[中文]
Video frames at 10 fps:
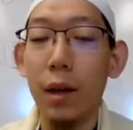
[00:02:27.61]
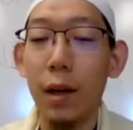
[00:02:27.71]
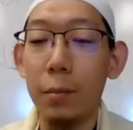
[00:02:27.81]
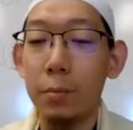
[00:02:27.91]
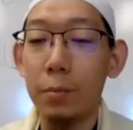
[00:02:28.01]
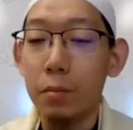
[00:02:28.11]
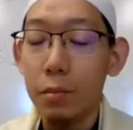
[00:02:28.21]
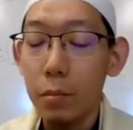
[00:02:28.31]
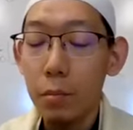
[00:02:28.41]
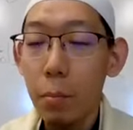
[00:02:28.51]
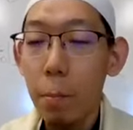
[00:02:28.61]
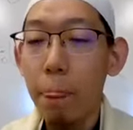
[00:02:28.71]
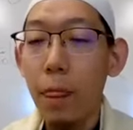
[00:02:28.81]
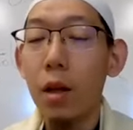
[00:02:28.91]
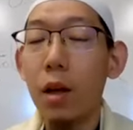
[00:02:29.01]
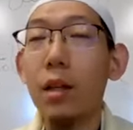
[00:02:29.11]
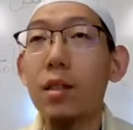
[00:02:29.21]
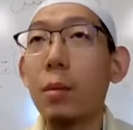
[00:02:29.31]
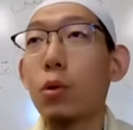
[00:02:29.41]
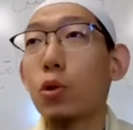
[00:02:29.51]
嗯，
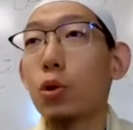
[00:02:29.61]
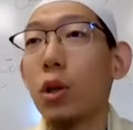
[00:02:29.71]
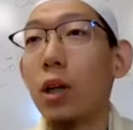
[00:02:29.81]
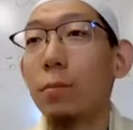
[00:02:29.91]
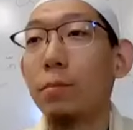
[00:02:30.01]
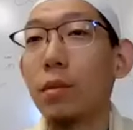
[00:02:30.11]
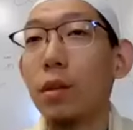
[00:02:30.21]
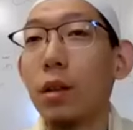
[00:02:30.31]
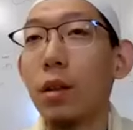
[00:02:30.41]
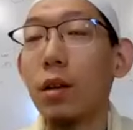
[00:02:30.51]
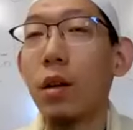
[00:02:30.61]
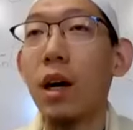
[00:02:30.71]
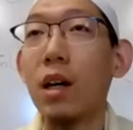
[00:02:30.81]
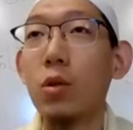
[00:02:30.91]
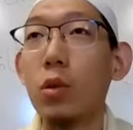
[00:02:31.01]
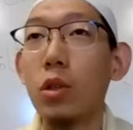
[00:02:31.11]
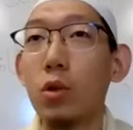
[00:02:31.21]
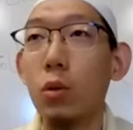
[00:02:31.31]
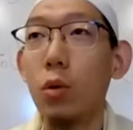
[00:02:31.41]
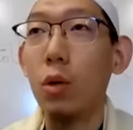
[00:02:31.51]
再比如说a l l a h 我这
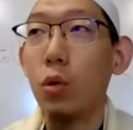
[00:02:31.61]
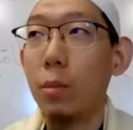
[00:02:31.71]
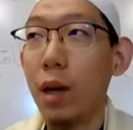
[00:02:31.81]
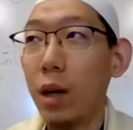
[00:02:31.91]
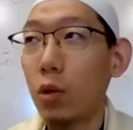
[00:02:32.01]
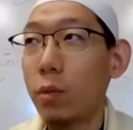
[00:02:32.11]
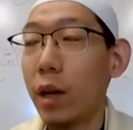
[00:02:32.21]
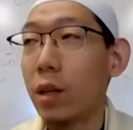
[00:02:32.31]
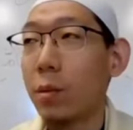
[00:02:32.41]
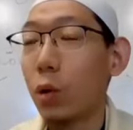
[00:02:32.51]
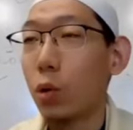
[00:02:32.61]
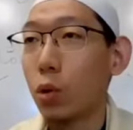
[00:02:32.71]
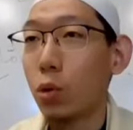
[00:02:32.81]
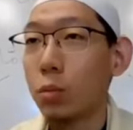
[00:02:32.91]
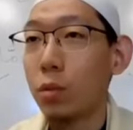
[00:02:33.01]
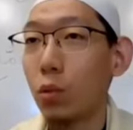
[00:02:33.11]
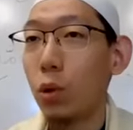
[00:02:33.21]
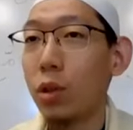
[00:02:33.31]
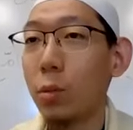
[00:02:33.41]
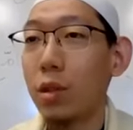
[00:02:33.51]
里说我 h u a ma akum a na ma kun tum，
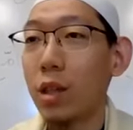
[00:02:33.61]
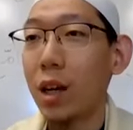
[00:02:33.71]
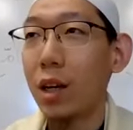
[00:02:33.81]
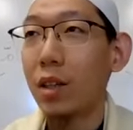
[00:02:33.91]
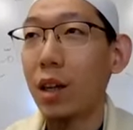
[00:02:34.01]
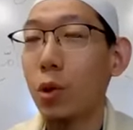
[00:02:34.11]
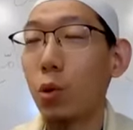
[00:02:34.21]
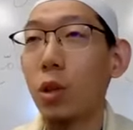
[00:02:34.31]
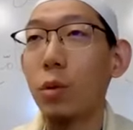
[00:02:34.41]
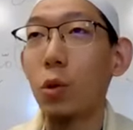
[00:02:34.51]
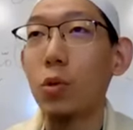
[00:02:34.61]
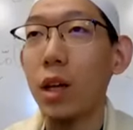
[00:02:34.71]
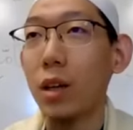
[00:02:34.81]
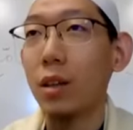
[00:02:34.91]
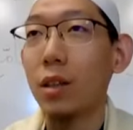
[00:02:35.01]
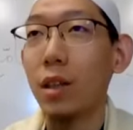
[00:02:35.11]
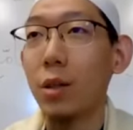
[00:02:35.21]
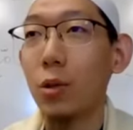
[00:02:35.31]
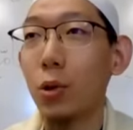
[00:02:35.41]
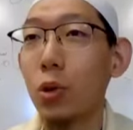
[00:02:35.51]
无论你们在哪里，他是与你们同在的。
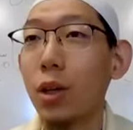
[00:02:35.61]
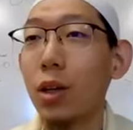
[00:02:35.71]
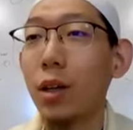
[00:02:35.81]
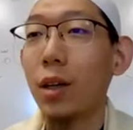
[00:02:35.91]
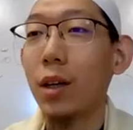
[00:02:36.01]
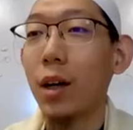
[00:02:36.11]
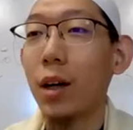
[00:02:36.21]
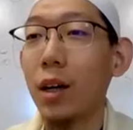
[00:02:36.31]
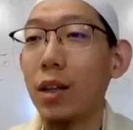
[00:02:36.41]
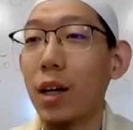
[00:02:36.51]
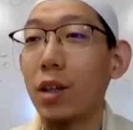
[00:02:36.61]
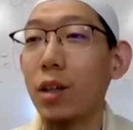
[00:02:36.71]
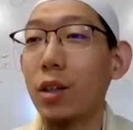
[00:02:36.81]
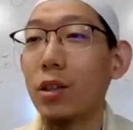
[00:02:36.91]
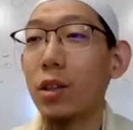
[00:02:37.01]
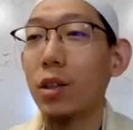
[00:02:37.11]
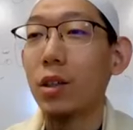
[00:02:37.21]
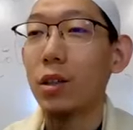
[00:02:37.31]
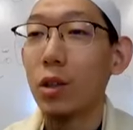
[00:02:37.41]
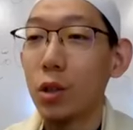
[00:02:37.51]
也就是说，啊，他的这
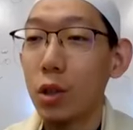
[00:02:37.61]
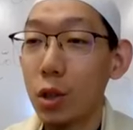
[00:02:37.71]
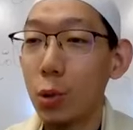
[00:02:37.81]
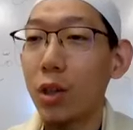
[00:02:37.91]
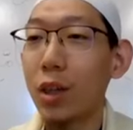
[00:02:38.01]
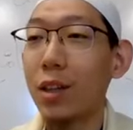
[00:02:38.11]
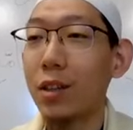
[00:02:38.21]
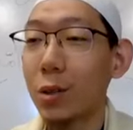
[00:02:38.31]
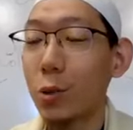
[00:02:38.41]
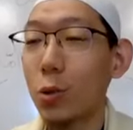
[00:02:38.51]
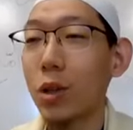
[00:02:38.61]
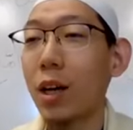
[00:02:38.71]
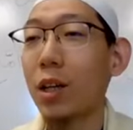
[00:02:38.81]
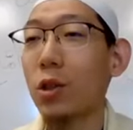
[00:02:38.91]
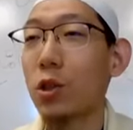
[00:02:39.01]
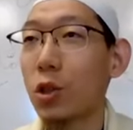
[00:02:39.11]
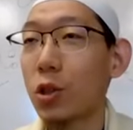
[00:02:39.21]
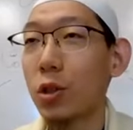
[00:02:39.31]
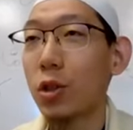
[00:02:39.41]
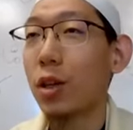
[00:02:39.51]
个视觉，他的听觉，他的知
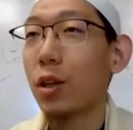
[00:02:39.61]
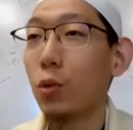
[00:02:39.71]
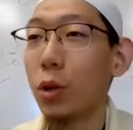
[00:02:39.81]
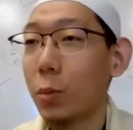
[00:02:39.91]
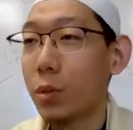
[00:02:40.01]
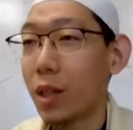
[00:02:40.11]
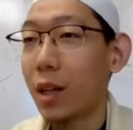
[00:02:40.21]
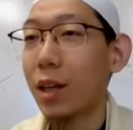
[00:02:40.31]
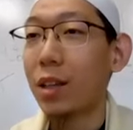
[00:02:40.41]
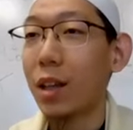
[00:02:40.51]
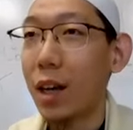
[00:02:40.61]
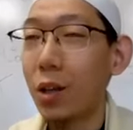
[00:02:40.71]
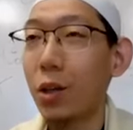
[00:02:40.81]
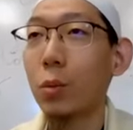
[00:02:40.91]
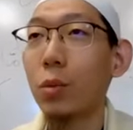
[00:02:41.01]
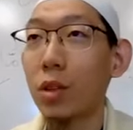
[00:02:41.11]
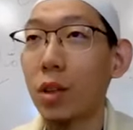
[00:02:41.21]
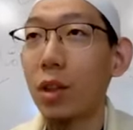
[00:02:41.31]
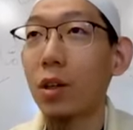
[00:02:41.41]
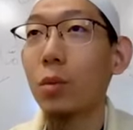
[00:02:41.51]
识，无论你们在哪里，他看到你们，
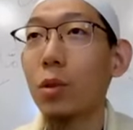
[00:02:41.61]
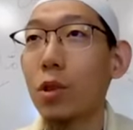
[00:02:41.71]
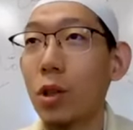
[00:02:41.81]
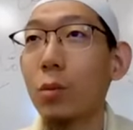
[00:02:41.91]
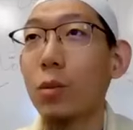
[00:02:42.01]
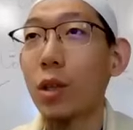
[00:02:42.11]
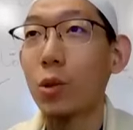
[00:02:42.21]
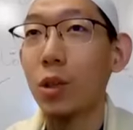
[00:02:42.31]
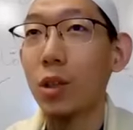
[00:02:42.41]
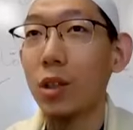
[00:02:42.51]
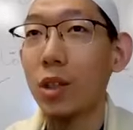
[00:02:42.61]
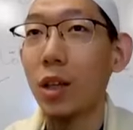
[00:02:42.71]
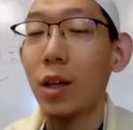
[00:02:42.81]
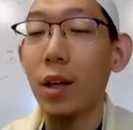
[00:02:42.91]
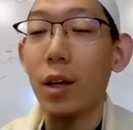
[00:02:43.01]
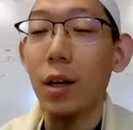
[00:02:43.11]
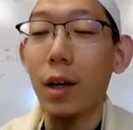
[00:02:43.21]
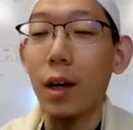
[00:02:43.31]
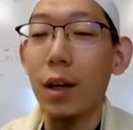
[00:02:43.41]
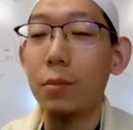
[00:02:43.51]
听到你们，知道你们在做的一切。
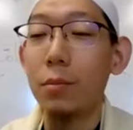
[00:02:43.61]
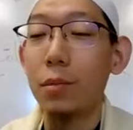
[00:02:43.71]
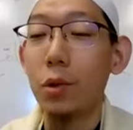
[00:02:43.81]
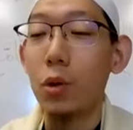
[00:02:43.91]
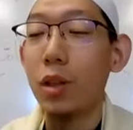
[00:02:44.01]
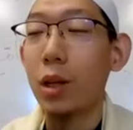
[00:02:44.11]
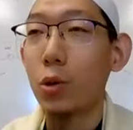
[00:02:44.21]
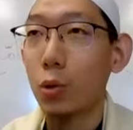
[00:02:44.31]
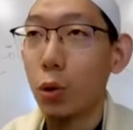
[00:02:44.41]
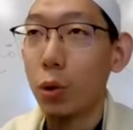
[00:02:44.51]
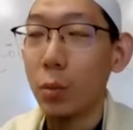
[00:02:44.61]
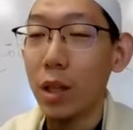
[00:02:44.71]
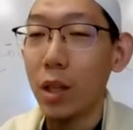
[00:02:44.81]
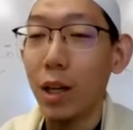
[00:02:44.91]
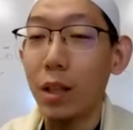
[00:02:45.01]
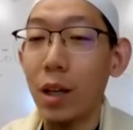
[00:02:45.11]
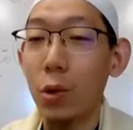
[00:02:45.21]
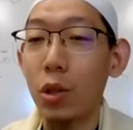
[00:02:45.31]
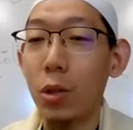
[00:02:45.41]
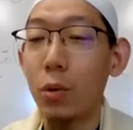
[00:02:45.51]
啊，所以他说，无论你们在哪里，
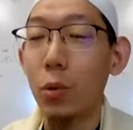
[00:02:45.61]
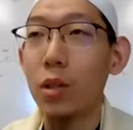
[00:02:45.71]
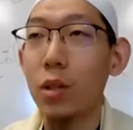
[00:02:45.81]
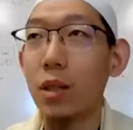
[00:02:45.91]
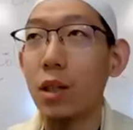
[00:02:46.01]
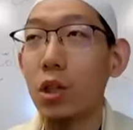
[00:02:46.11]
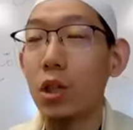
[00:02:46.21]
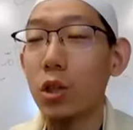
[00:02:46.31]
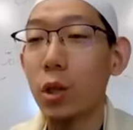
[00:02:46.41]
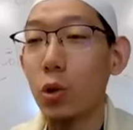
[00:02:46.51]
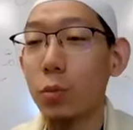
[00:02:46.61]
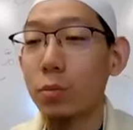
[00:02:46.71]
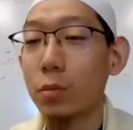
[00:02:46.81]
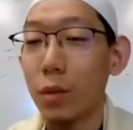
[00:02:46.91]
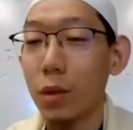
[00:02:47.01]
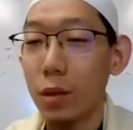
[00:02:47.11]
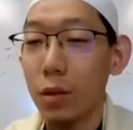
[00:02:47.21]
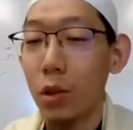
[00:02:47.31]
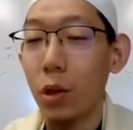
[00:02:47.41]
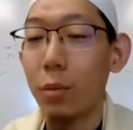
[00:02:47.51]
他是与你们同在的。那这是一种
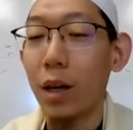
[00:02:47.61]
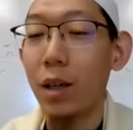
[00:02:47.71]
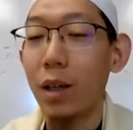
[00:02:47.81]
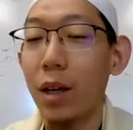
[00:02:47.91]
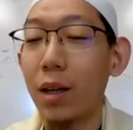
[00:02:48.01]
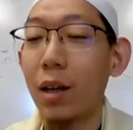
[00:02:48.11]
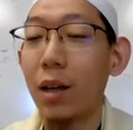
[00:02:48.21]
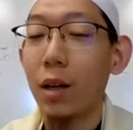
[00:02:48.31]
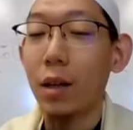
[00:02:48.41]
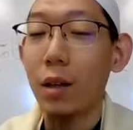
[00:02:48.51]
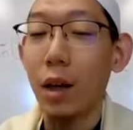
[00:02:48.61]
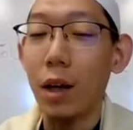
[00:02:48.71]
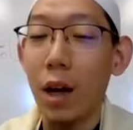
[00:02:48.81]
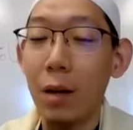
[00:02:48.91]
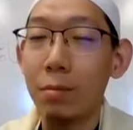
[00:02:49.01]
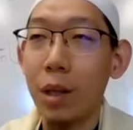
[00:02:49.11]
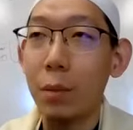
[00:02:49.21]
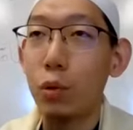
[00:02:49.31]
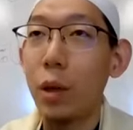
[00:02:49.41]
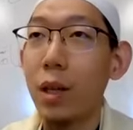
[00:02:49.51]
叫蚂蚁啊，阿
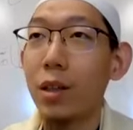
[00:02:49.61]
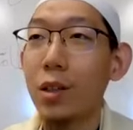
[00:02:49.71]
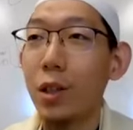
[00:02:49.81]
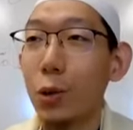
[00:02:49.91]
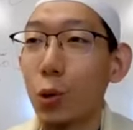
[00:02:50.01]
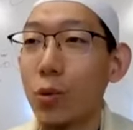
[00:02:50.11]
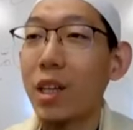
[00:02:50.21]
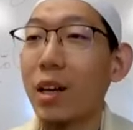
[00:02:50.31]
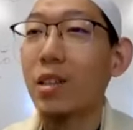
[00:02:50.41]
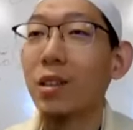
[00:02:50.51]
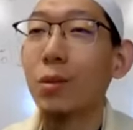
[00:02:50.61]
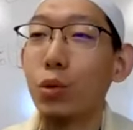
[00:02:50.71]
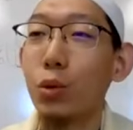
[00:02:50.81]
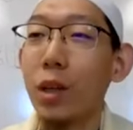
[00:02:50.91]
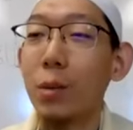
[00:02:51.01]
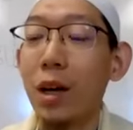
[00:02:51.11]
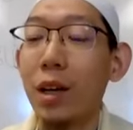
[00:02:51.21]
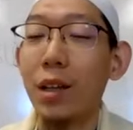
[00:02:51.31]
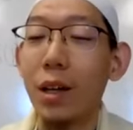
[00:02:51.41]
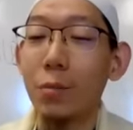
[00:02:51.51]
姆普遍的这个同在性，普遍的
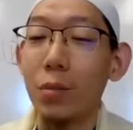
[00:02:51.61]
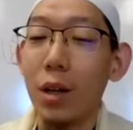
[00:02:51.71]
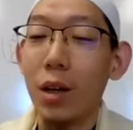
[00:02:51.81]
蚂蚁。